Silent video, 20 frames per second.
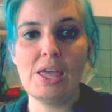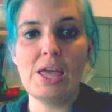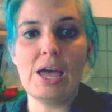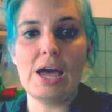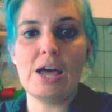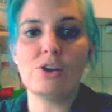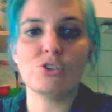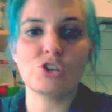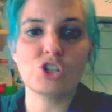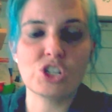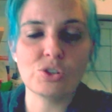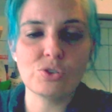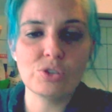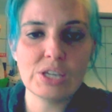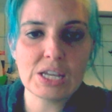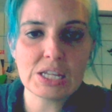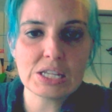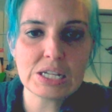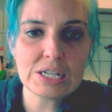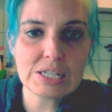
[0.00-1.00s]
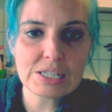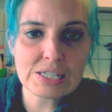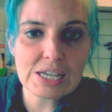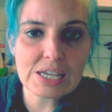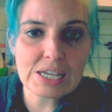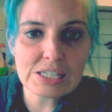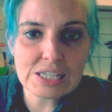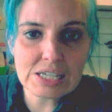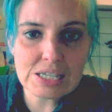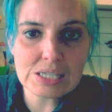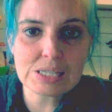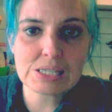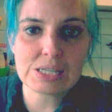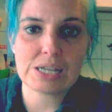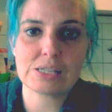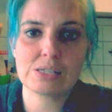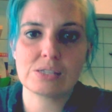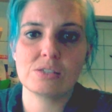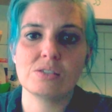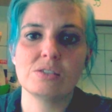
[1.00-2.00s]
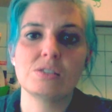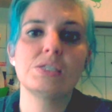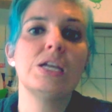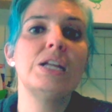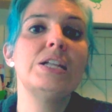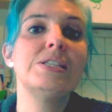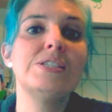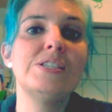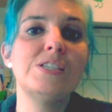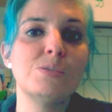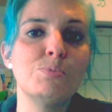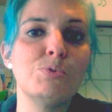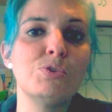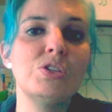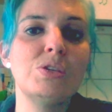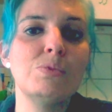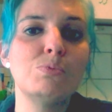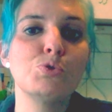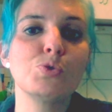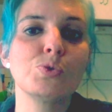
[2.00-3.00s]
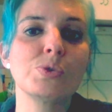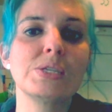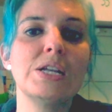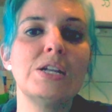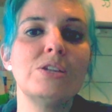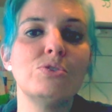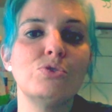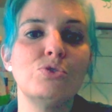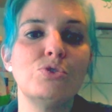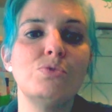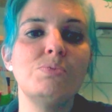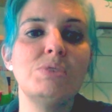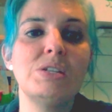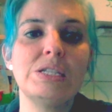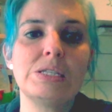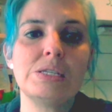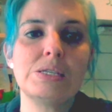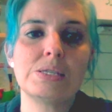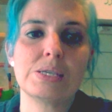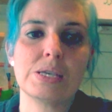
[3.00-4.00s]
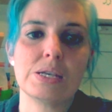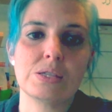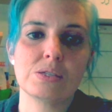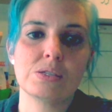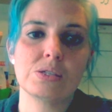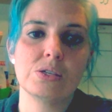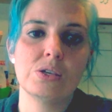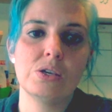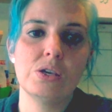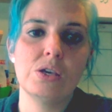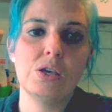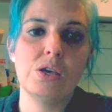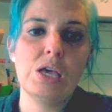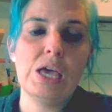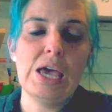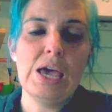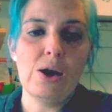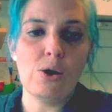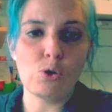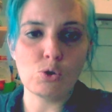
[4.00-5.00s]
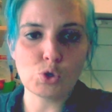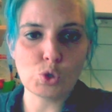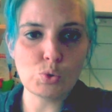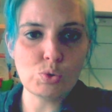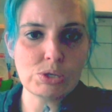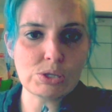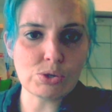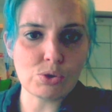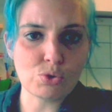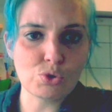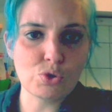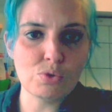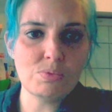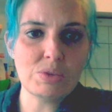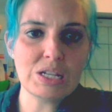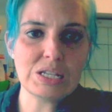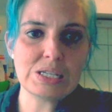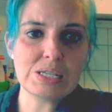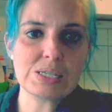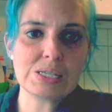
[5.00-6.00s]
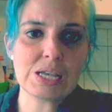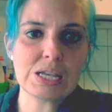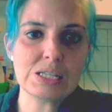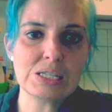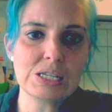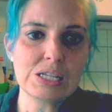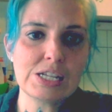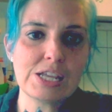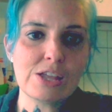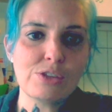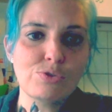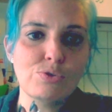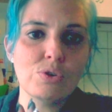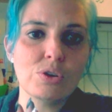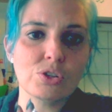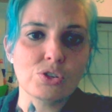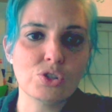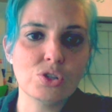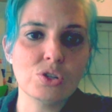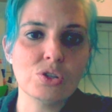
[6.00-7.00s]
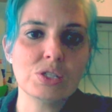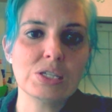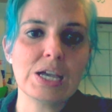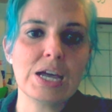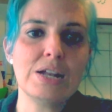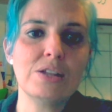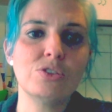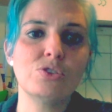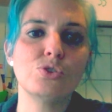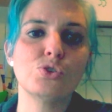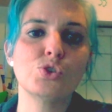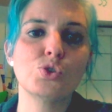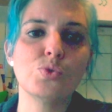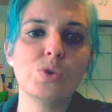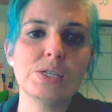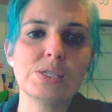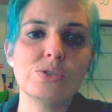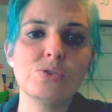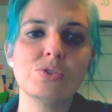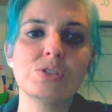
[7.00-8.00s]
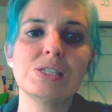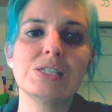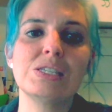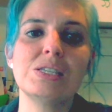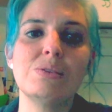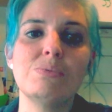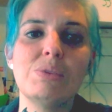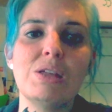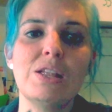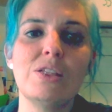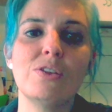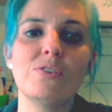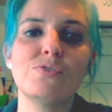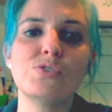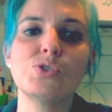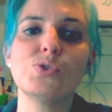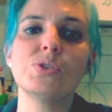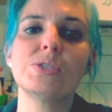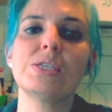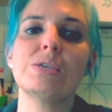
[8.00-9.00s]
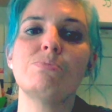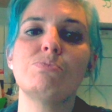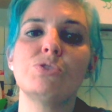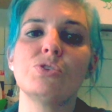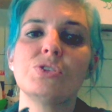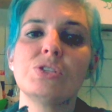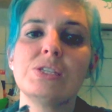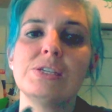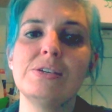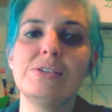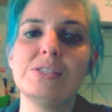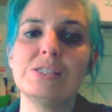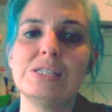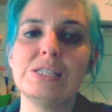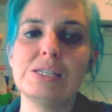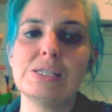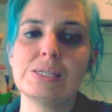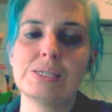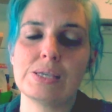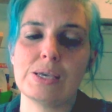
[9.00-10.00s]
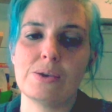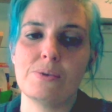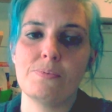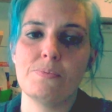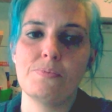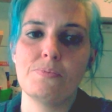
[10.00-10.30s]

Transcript: Alors j'ai regardé les dernières stats. Celles disponibles sont celles de 2017. En Suisse, en 2017, il y a eu un total de 66 971 décès.